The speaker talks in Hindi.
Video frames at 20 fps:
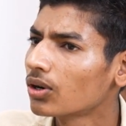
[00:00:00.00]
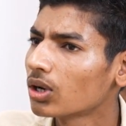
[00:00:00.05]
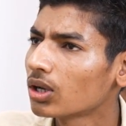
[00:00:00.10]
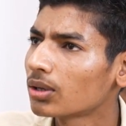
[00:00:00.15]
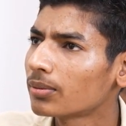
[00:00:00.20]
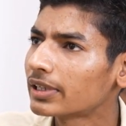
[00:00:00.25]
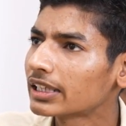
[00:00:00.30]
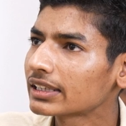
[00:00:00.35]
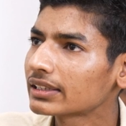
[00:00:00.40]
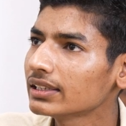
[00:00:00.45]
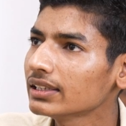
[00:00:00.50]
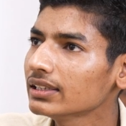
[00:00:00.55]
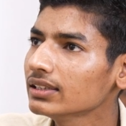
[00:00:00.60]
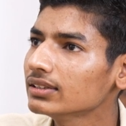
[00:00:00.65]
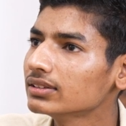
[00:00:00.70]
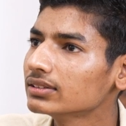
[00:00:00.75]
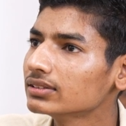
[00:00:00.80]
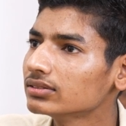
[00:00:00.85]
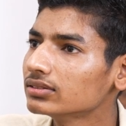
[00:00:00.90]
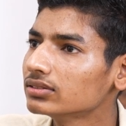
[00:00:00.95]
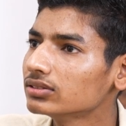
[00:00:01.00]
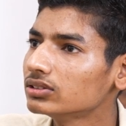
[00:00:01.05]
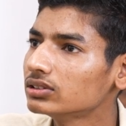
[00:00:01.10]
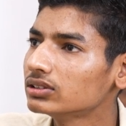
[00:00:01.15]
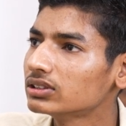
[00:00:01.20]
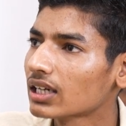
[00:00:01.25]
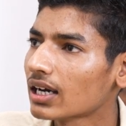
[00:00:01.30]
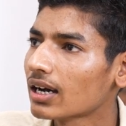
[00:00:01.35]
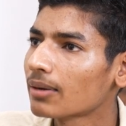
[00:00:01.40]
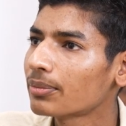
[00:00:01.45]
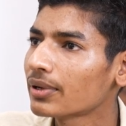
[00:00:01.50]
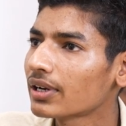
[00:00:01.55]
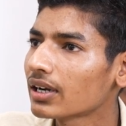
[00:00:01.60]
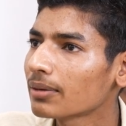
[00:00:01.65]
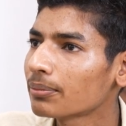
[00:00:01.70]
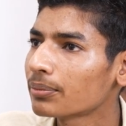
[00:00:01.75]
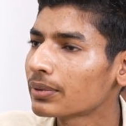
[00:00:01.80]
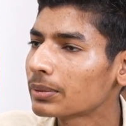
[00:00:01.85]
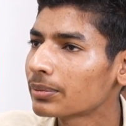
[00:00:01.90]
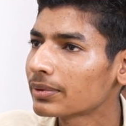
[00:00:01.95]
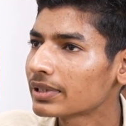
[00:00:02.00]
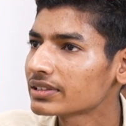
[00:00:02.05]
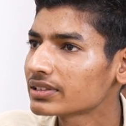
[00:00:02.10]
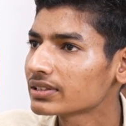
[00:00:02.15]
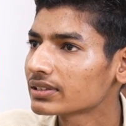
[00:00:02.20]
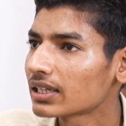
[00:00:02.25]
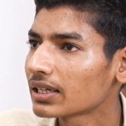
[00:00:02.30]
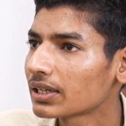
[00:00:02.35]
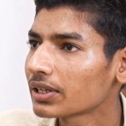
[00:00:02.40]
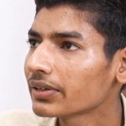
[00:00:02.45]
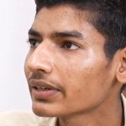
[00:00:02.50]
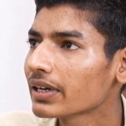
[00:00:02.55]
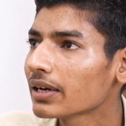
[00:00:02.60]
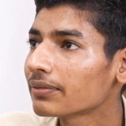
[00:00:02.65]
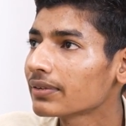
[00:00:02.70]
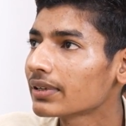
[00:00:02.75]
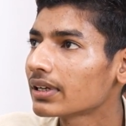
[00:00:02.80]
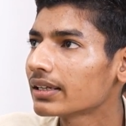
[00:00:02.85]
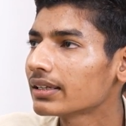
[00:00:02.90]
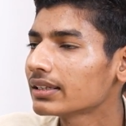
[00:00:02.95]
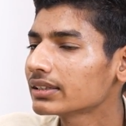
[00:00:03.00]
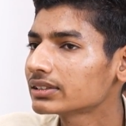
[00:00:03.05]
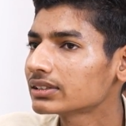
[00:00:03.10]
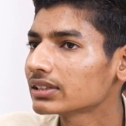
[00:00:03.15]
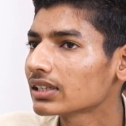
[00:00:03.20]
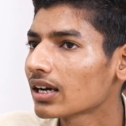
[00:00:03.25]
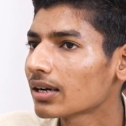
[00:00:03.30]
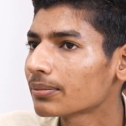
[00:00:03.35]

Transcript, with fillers: और बाकी जहाँ पर आप प्रिपरेशन कर रहे हो या फिर अलग से